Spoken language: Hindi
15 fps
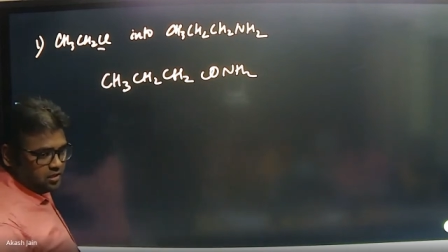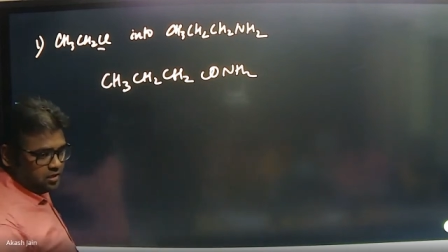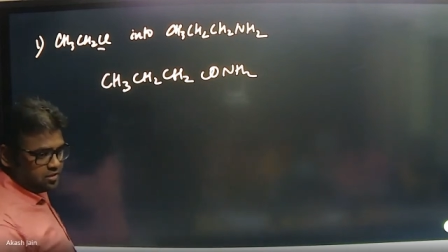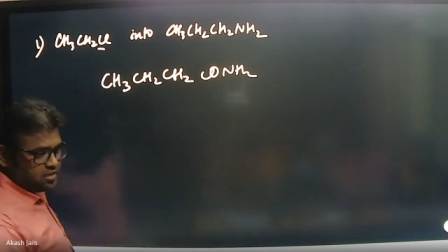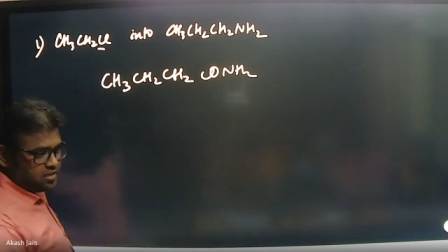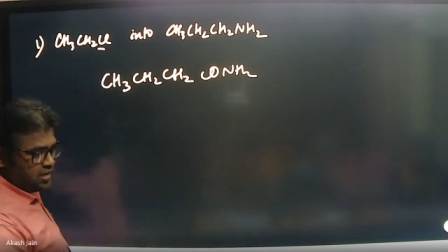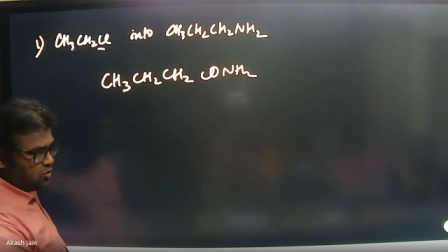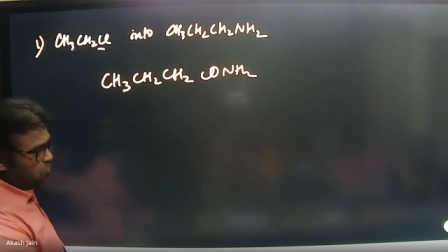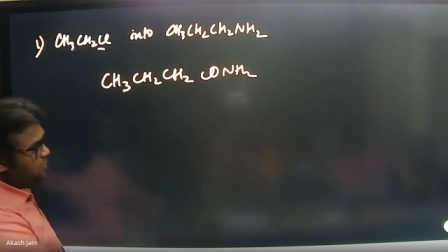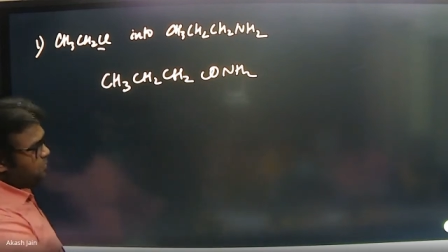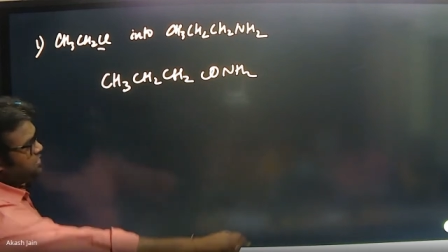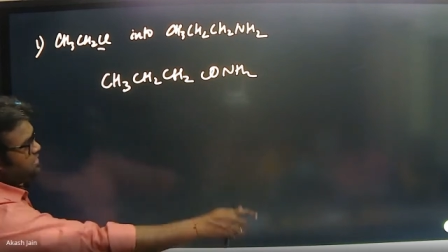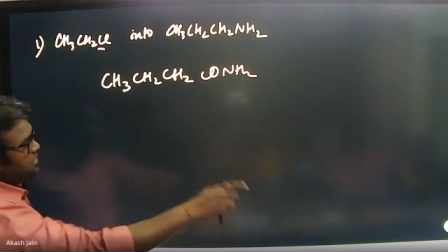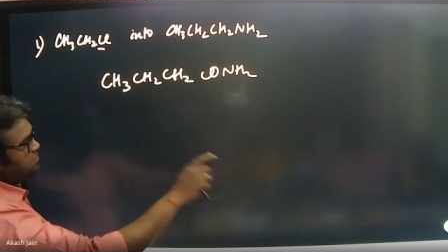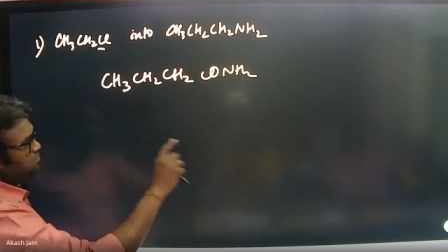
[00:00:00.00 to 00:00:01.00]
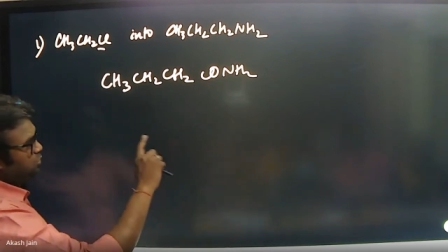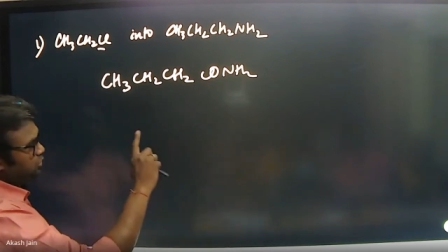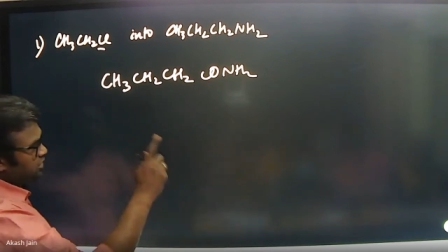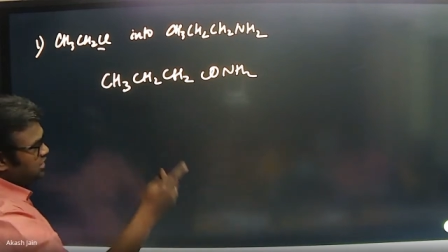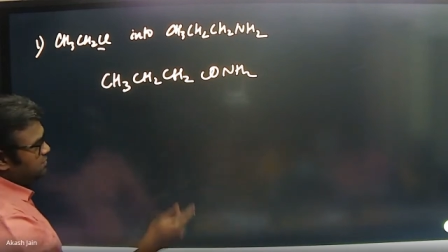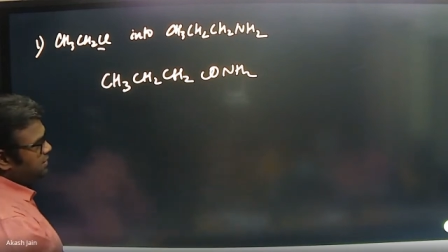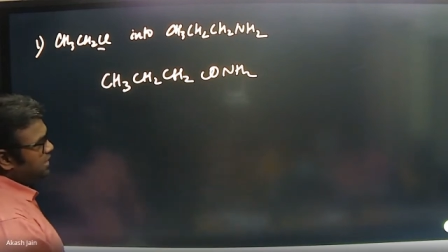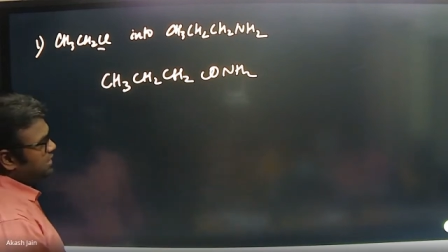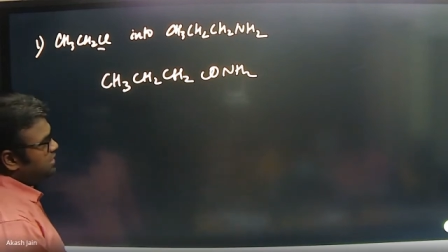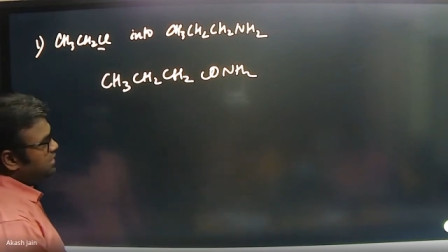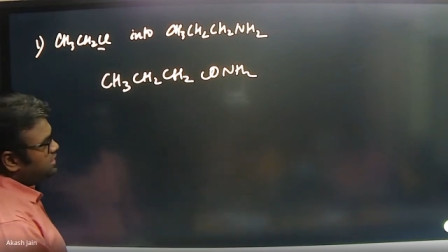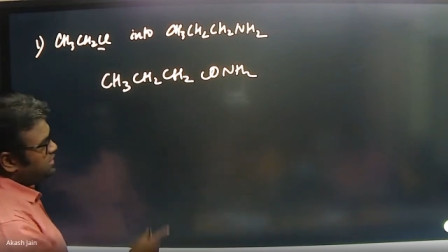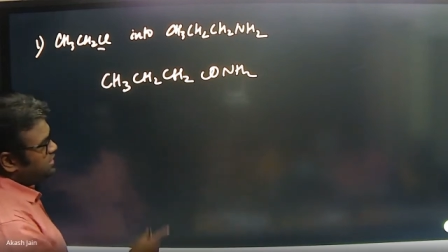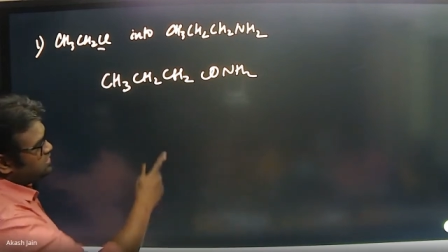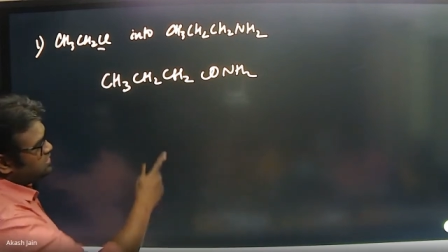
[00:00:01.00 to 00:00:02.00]
इसका आईयूपीसी नेम ब्यूटेनामाइड
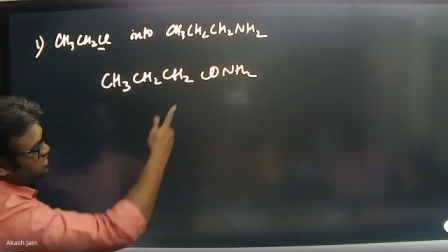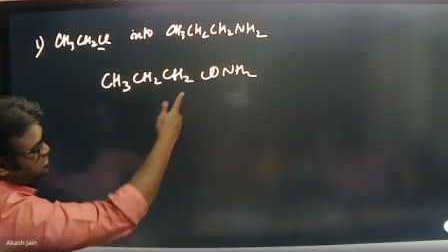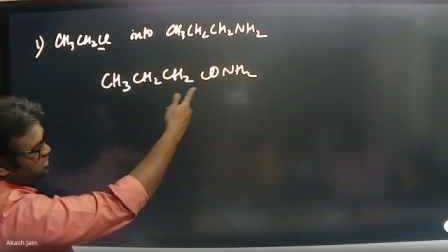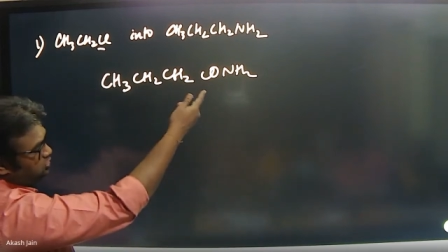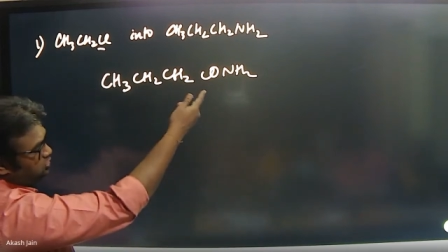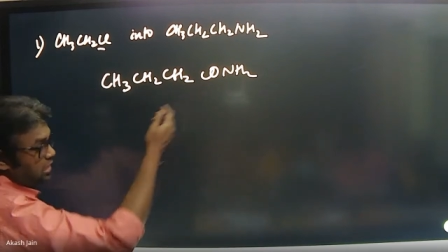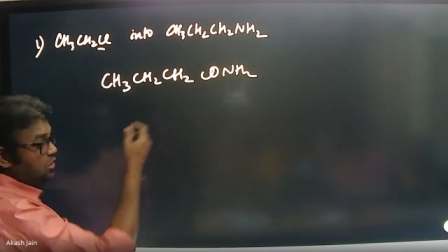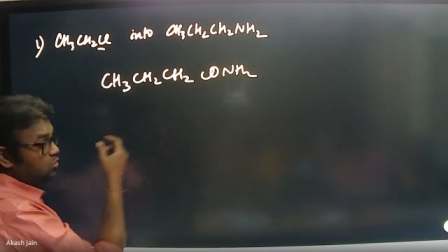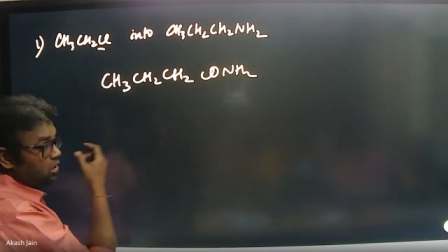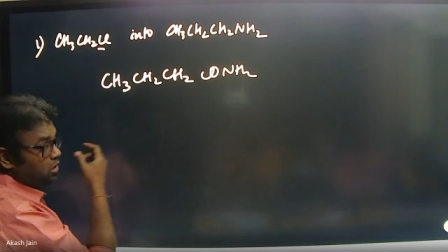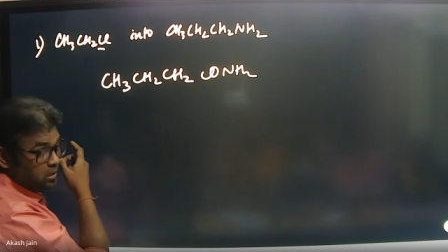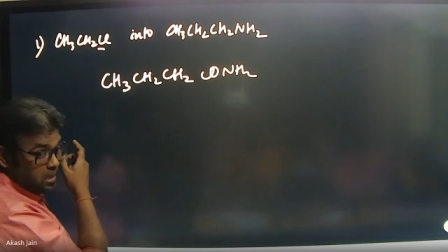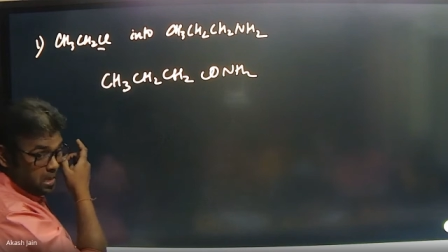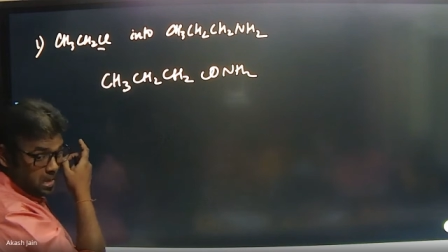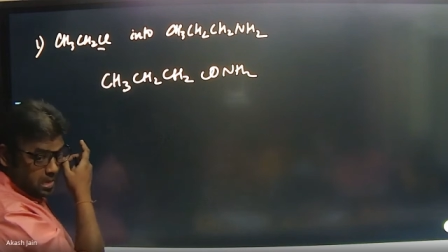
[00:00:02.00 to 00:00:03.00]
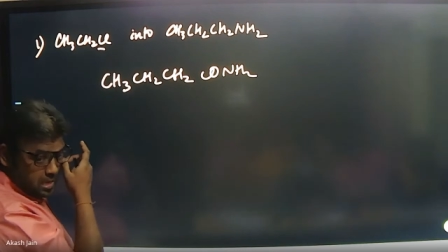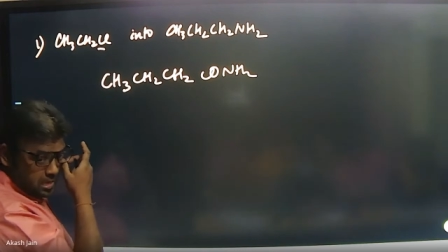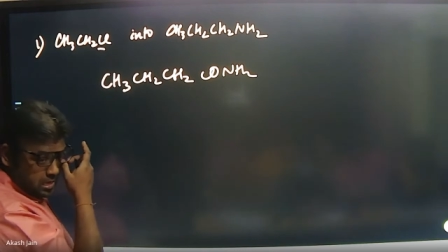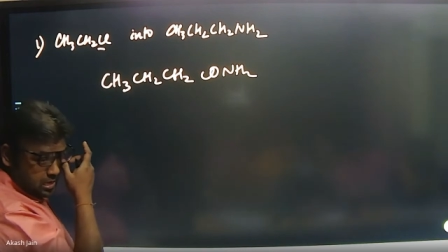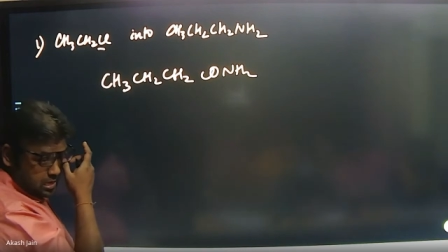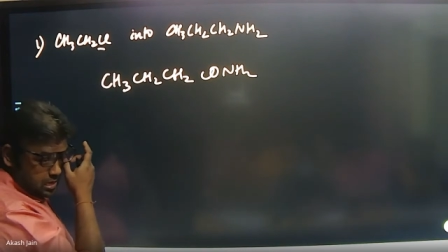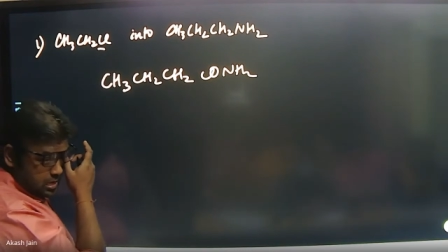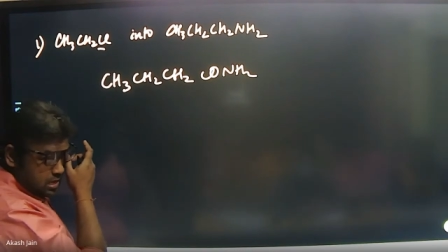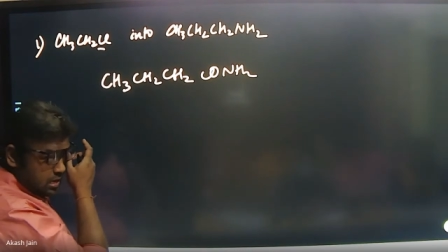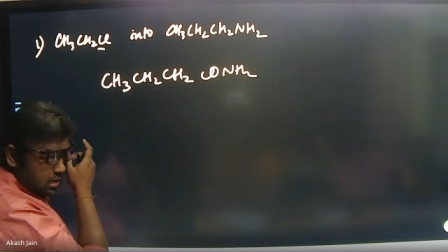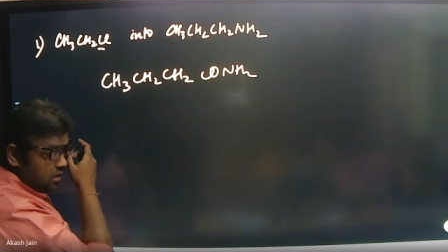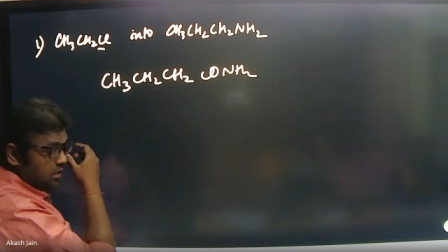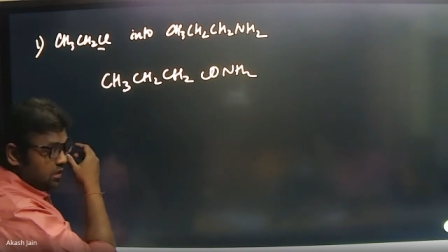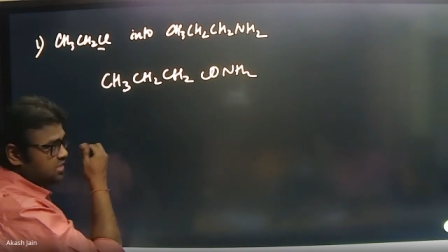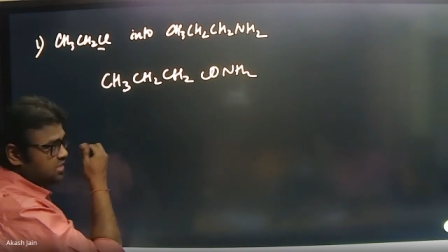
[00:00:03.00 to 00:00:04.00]
स्ट्रक्चर तो यही होगा
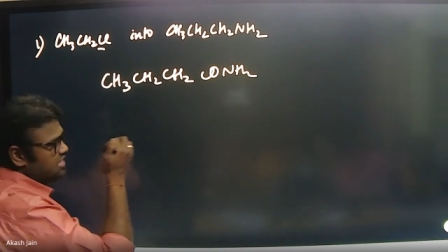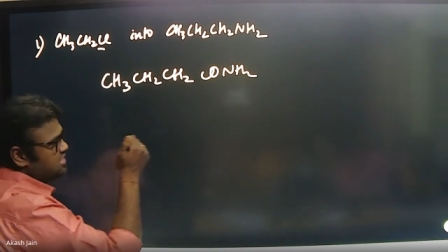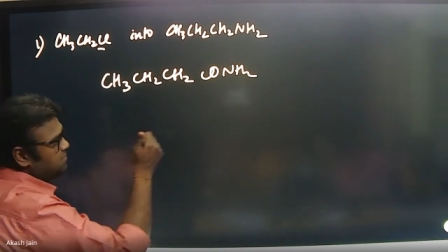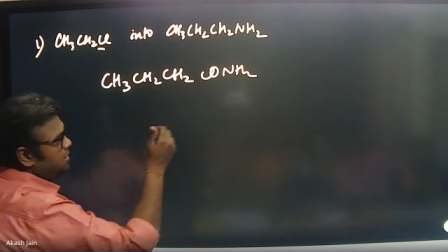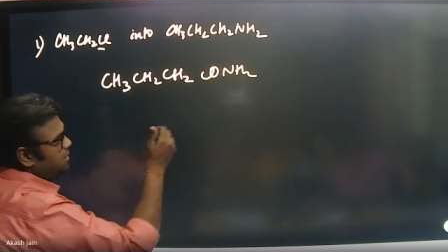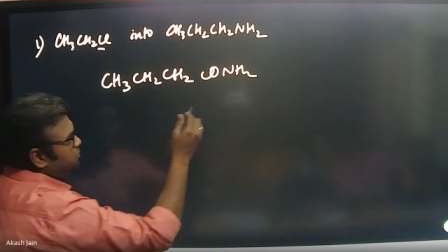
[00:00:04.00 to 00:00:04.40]
इसका जब आप